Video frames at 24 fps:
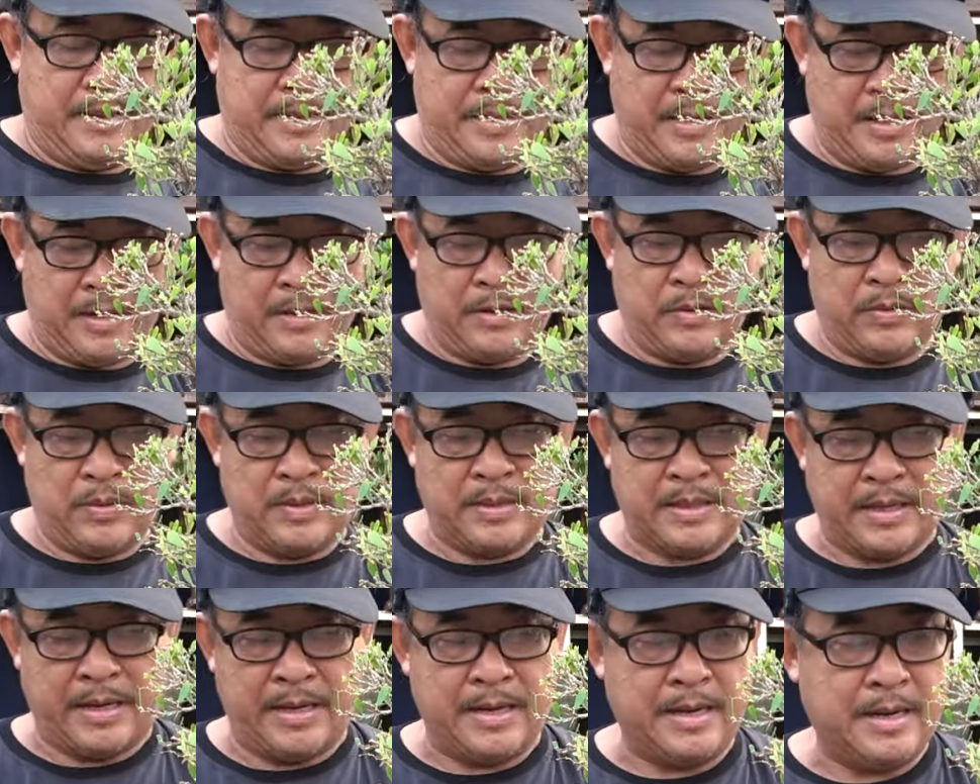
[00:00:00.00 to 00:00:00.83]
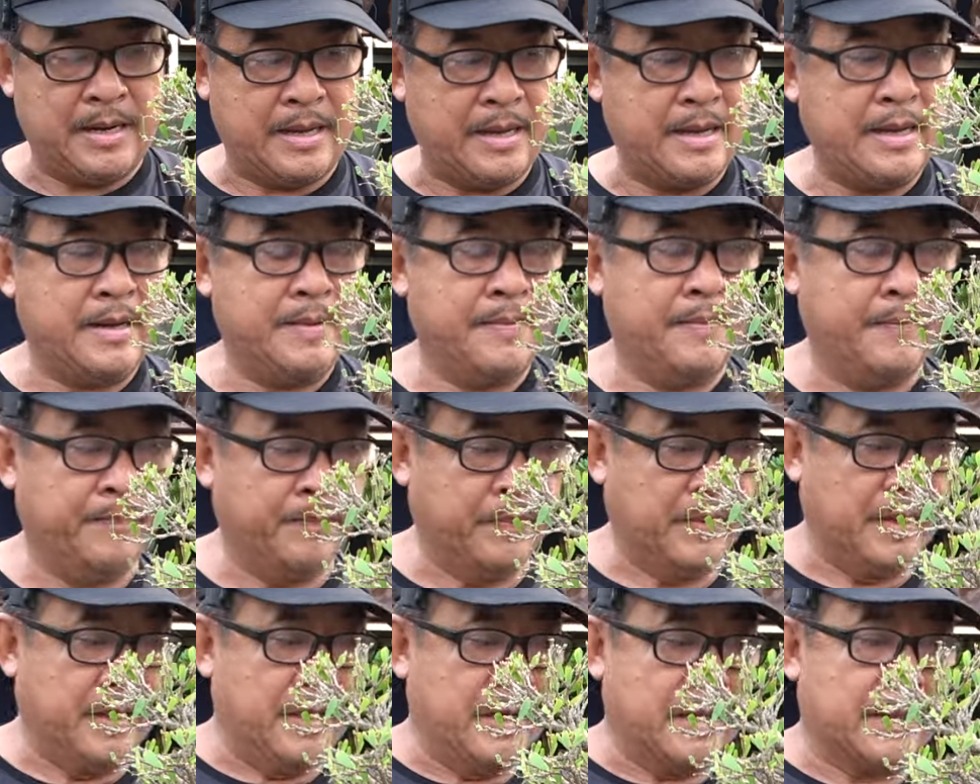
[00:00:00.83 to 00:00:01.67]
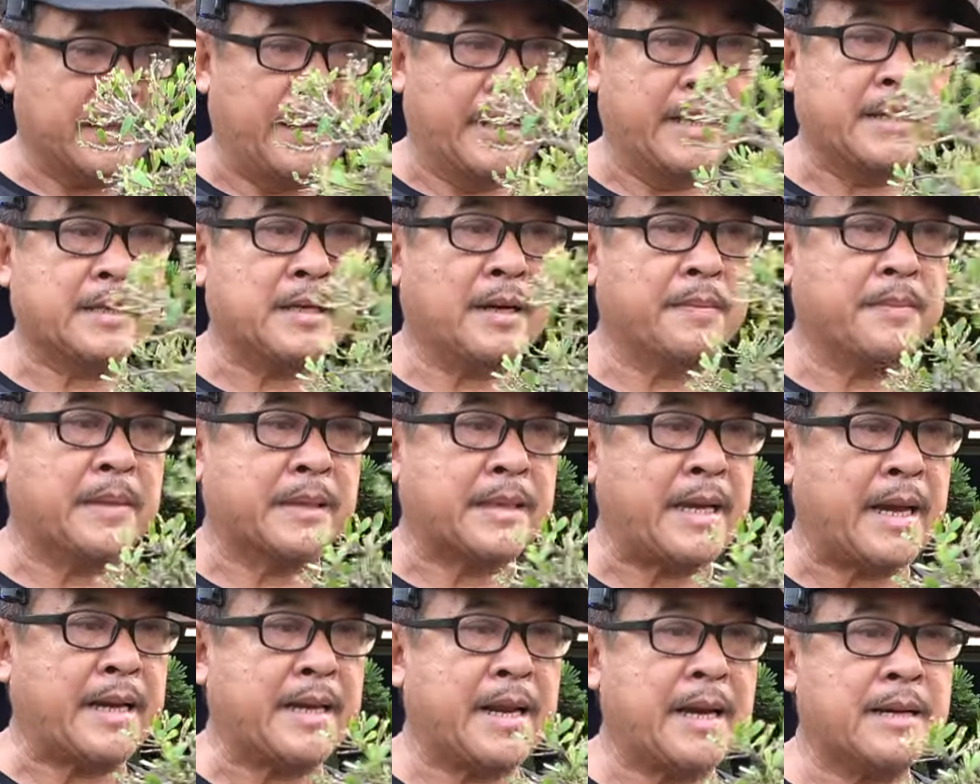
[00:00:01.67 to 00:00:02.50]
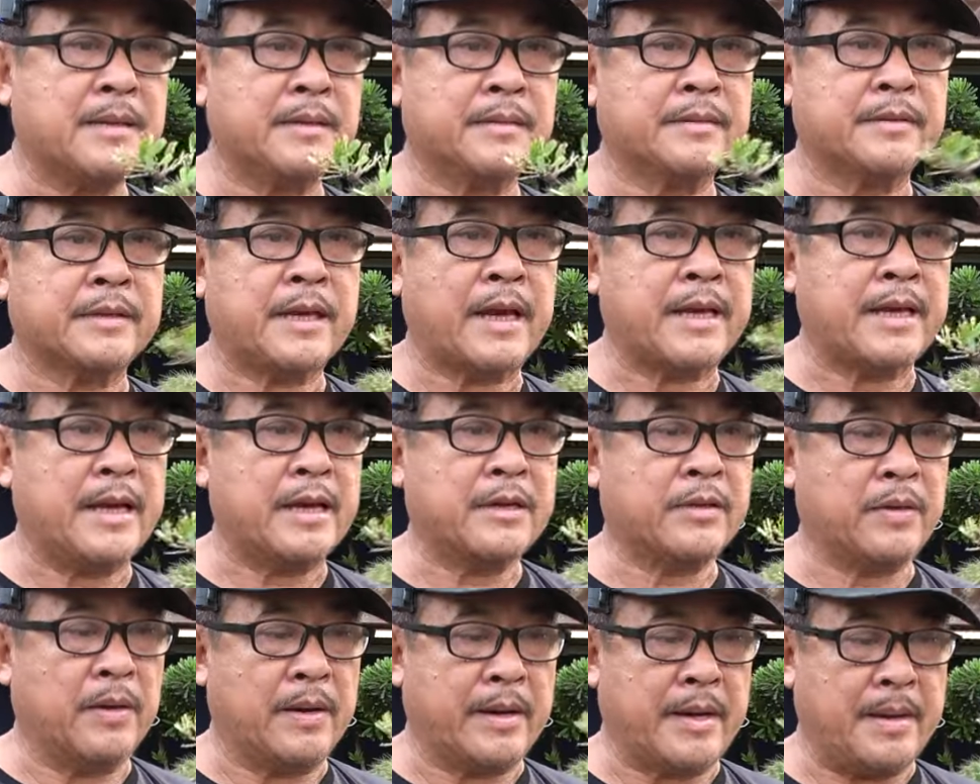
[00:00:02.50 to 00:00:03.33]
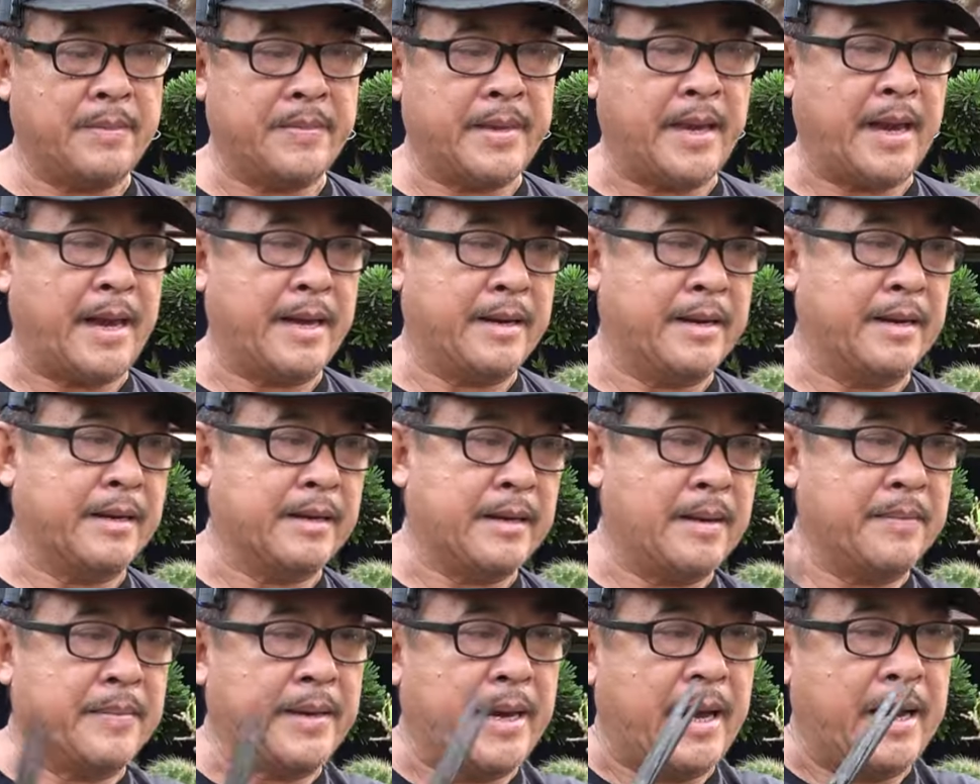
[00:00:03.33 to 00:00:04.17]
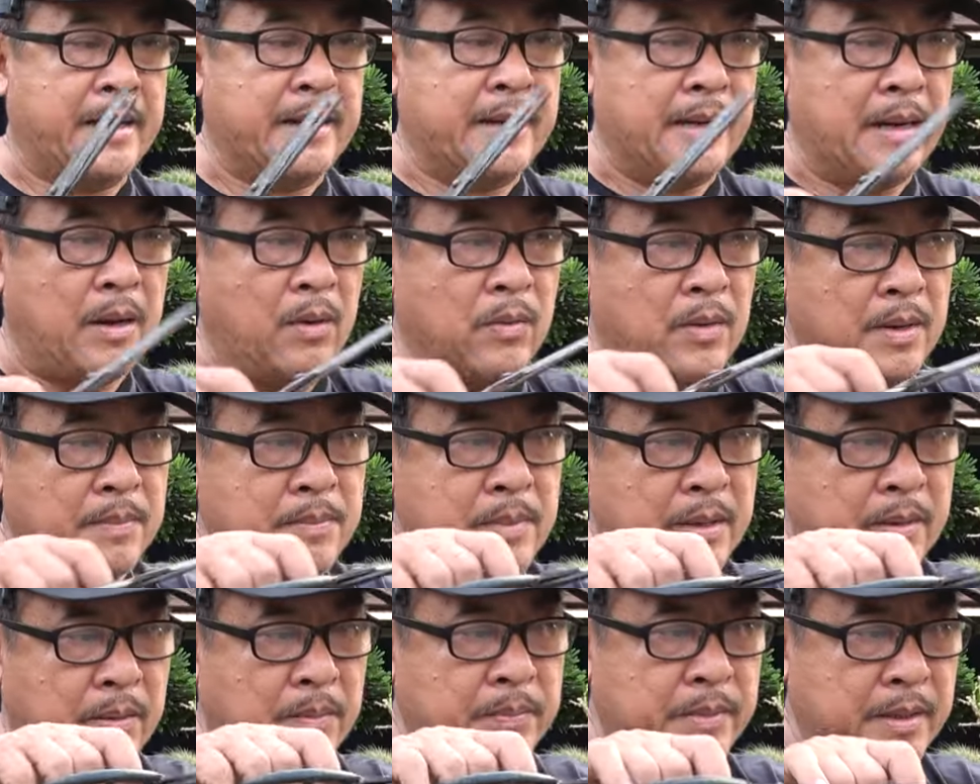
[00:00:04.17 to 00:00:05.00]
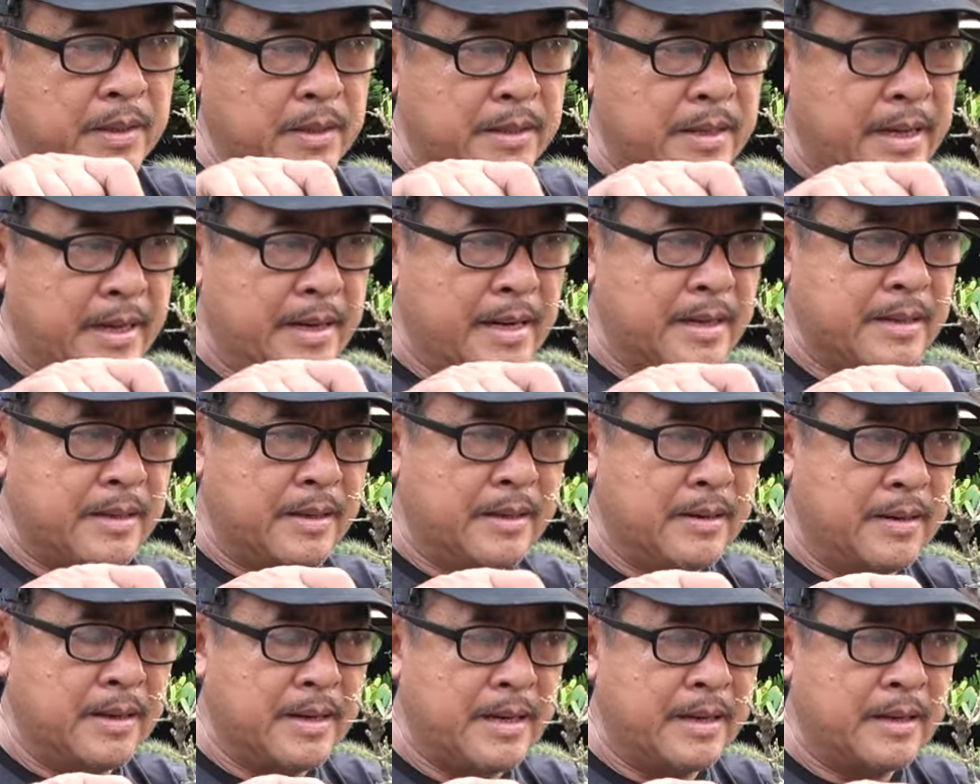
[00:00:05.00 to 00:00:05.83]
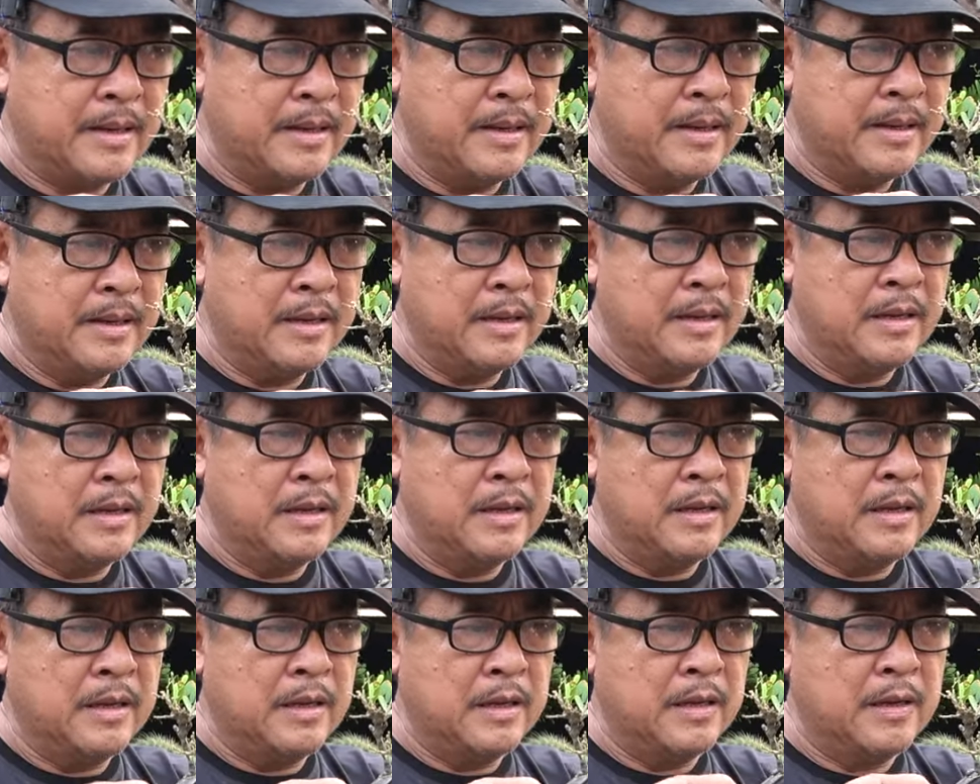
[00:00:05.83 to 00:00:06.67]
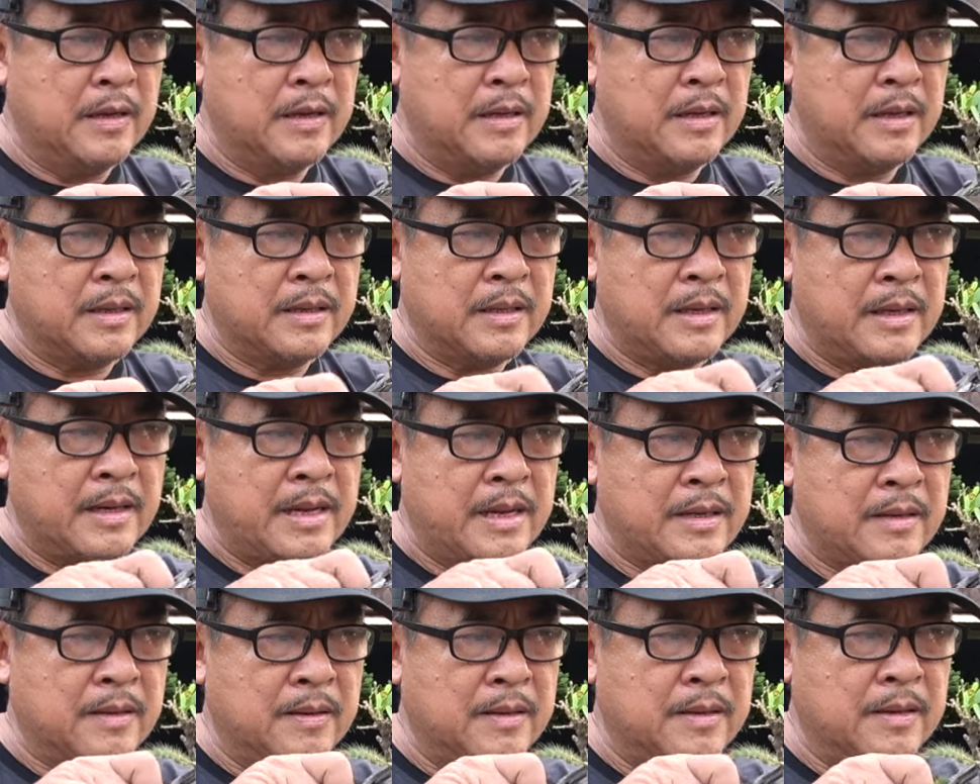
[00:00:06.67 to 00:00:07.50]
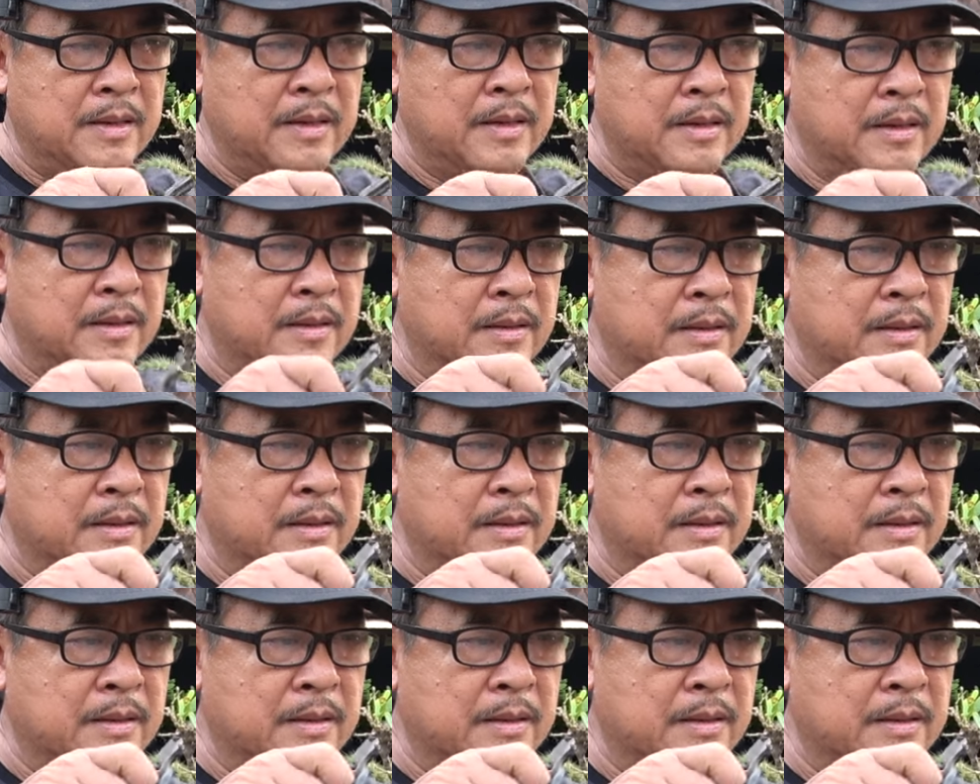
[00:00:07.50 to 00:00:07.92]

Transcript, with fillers: giờ tôi tỉa là ha tỉa xong là thay đất thay đất cho anh em dạy này em dạy này lâu lắm rồi cũng chưa thay đất cho nó đây thay đất cho nó đây